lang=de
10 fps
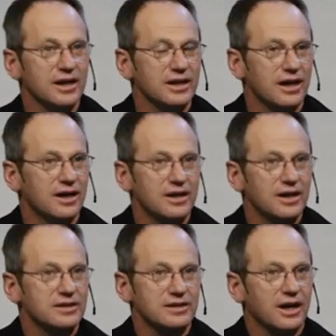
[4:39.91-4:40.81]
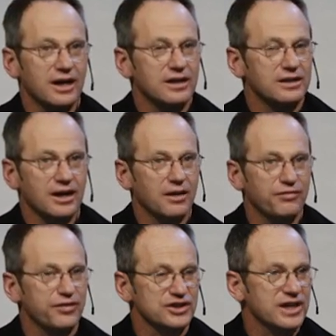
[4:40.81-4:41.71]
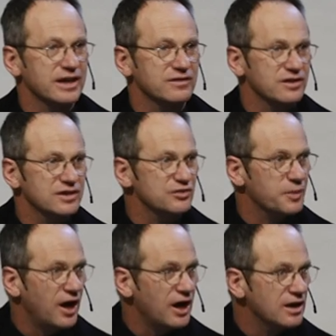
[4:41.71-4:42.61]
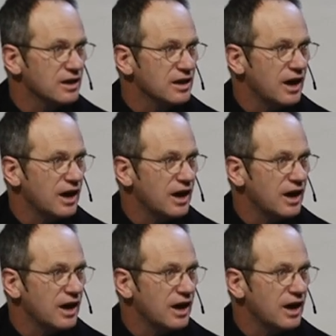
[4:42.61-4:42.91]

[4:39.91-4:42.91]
Ja, da, da verschlägt es ja die Sprache.